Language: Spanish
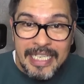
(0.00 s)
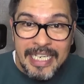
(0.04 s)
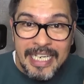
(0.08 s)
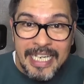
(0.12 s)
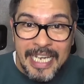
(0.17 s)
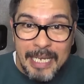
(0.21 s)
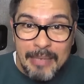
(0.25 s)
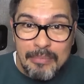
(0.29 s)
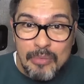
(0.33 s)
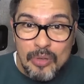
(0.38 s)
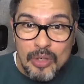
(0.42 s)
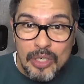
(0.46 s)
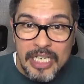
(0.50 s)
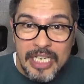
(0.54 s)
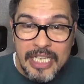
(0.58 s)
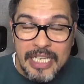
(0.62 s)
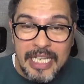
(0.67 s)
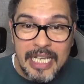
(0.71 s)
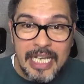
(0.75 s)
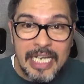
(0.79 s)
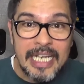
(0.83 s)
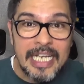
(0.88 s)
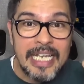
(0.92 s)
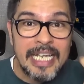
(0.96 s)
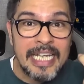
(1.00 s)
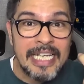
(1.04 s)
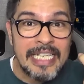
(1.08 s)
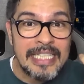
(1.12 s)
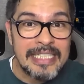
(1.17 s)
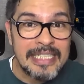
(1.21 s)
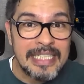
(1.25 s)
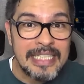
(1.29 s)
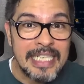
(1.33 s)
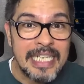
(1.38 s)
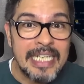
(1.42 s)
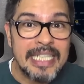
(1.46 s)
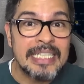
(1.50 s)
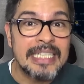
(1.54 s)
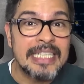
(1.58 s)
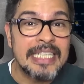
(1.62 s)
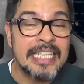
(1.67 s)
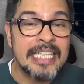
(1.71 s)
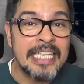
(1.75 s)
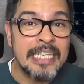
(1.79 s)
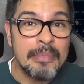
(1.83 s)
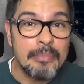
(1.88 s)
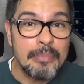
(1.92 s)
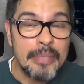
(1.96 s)
qué moneda están
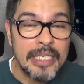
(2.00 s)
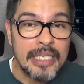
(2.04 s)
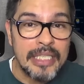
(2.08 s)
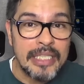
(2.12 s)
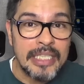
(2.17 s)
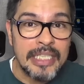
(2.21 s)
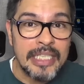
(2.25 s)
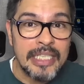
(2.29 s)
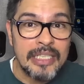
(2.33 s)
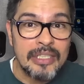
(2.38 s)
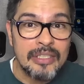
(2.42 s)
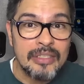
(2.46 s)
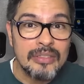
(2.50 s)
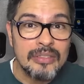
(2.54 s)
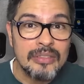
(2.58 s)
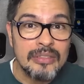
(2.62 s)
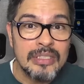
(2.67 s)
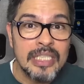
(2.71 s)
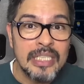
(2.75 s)
invirtiendo